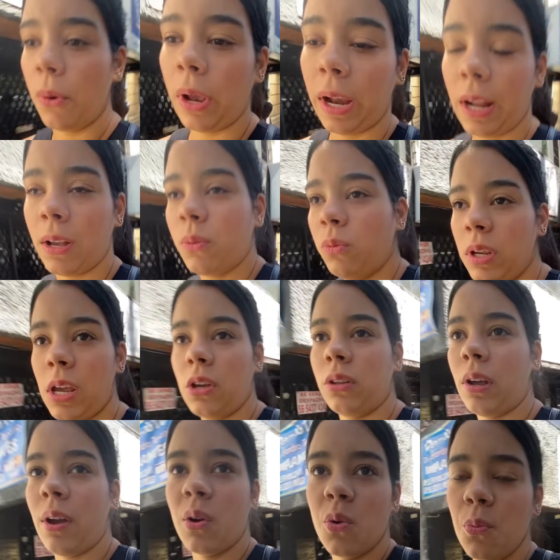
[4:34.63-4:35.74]
porque era que un día yo
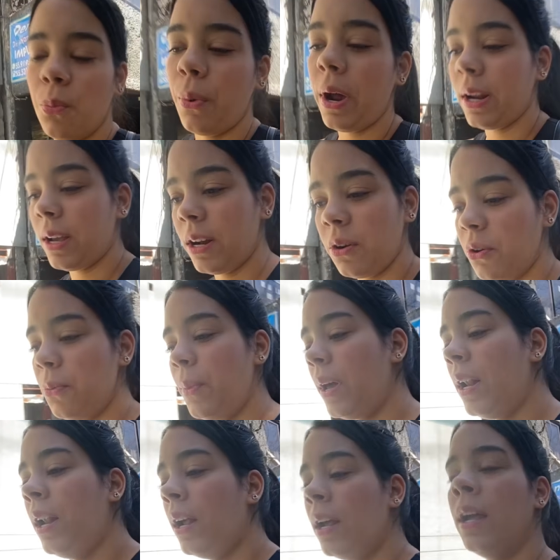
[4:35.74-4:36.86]
estaba en un parque
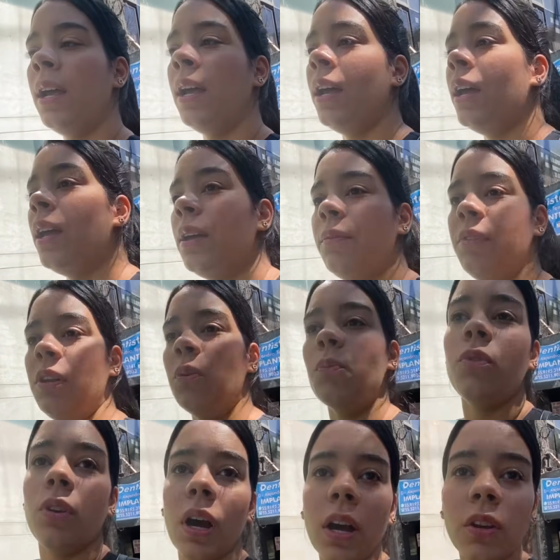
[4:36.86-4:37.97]
normal, viene un
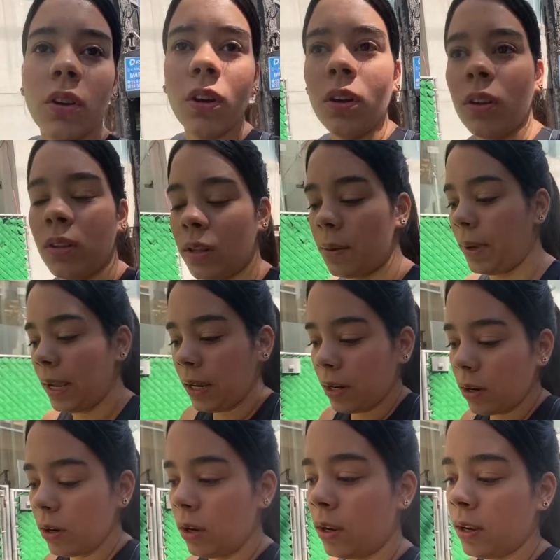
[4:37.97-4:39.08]
muchacho de
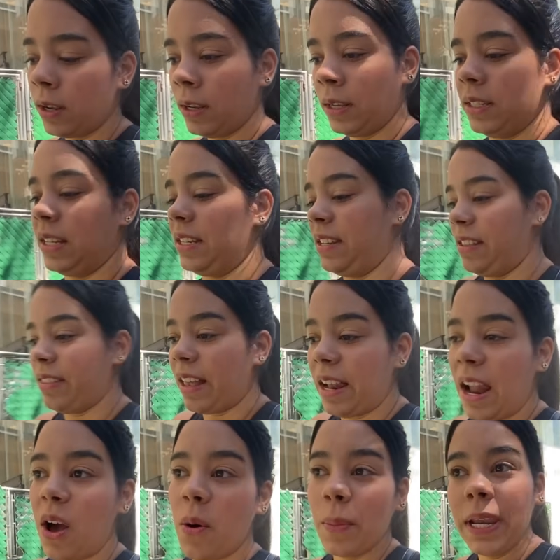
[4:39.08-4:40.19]
México, se sienta al
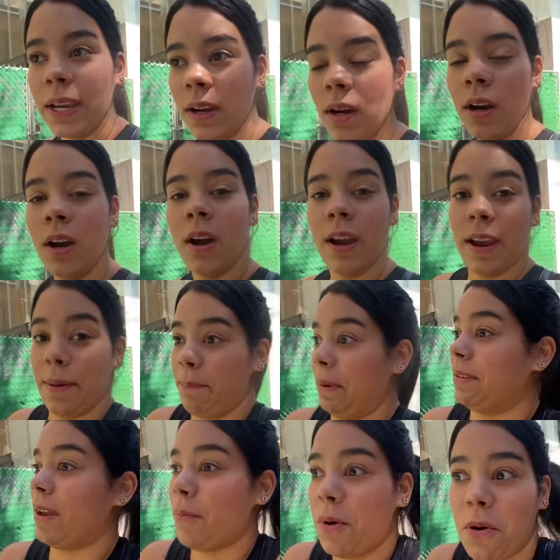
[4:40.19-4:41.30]
lado mío,
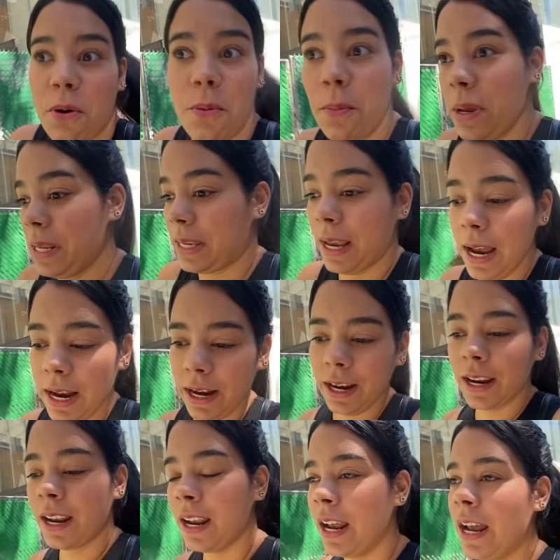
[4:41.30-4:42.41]
empezamos a conversar,
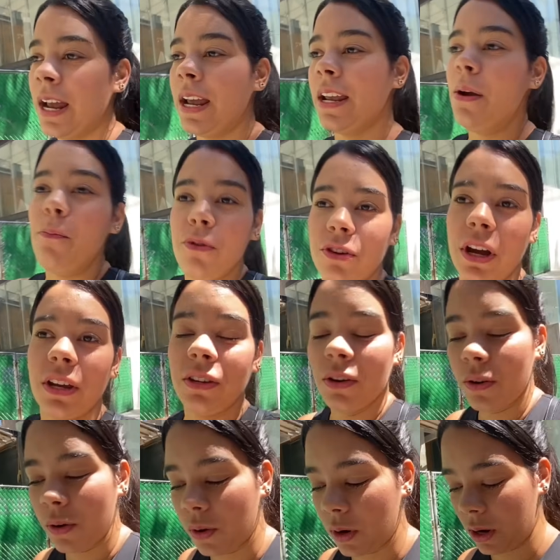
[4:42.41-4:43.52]
y el muchacho,
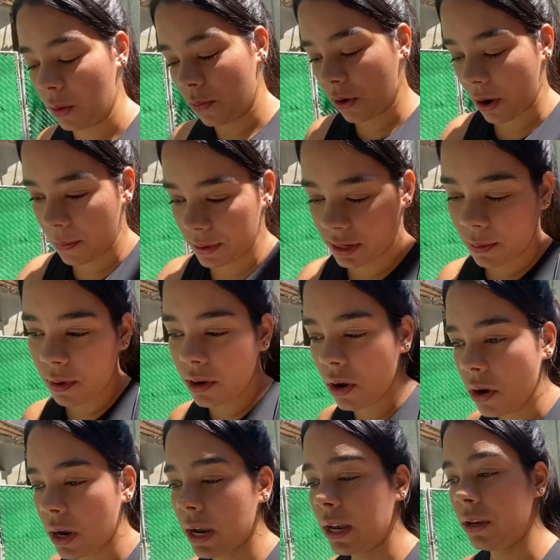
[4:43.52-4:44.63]
eh, como que empezamos,
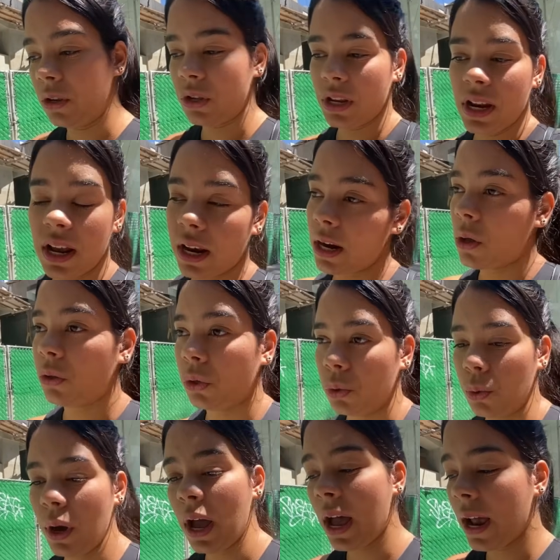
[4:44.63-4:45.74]
no, que yo tenía que ir a otro
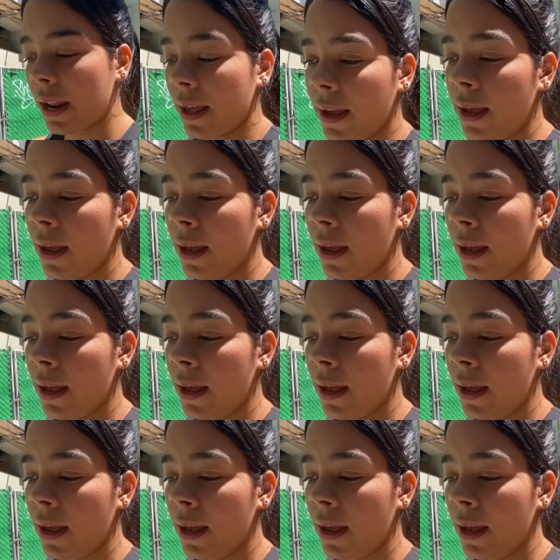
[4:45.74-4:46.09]
lugar,